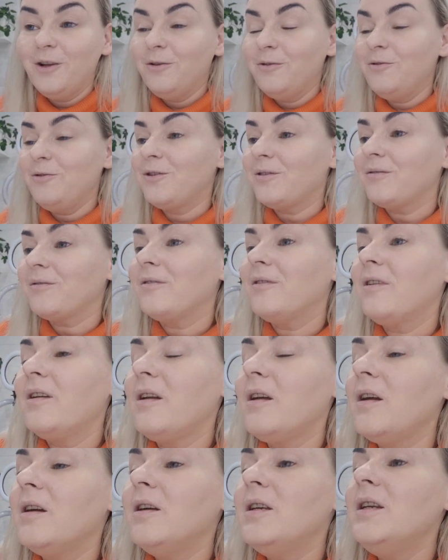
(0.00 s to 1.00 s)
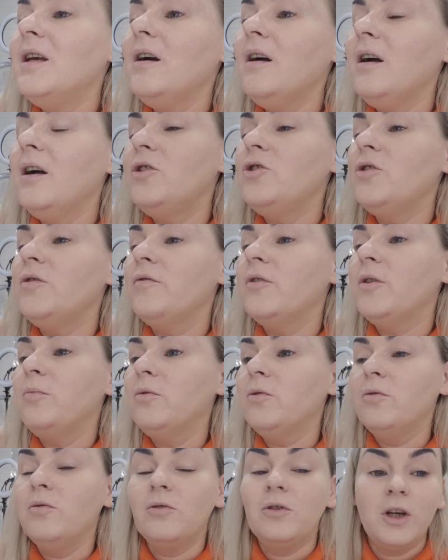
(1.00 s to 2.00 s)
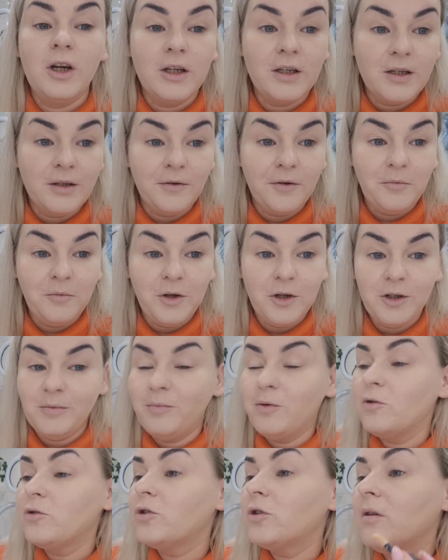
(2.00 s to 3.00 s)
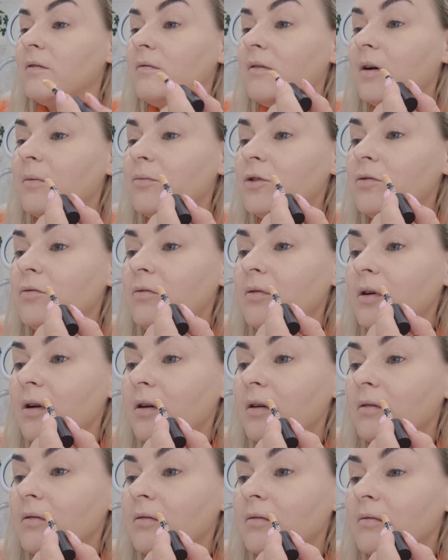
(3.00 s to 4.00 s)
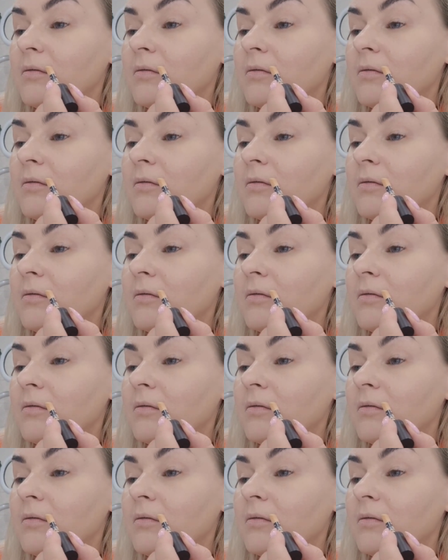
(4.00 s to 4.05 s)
Ну и Заканчивать буду средствами из прошлого обзора.